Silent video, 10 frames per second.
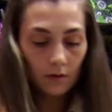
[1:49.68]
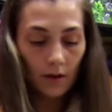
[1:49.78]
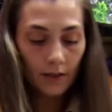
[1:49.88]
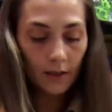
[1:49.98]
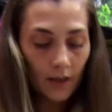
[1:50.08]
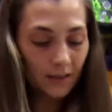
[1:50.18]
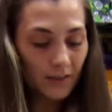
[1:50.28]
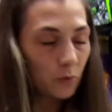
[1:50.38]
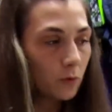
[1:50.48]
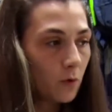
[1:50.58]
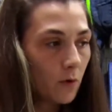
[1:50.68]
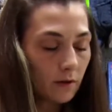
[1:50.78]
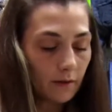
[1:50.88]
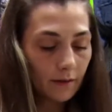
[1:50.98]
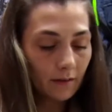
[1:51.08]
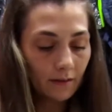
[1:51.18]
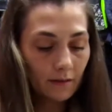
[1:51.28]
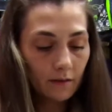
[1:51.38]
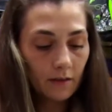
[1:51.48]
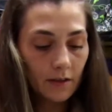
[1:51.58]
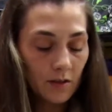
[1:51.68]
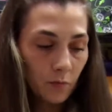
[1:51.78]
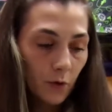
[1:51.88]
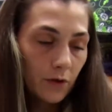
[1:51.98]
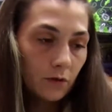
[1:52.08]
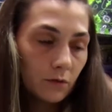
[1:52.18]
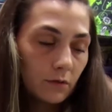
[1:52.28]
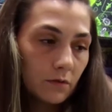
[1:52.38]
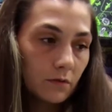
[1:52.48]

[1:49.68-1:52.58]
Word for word: Они как треугольной резьбой идут.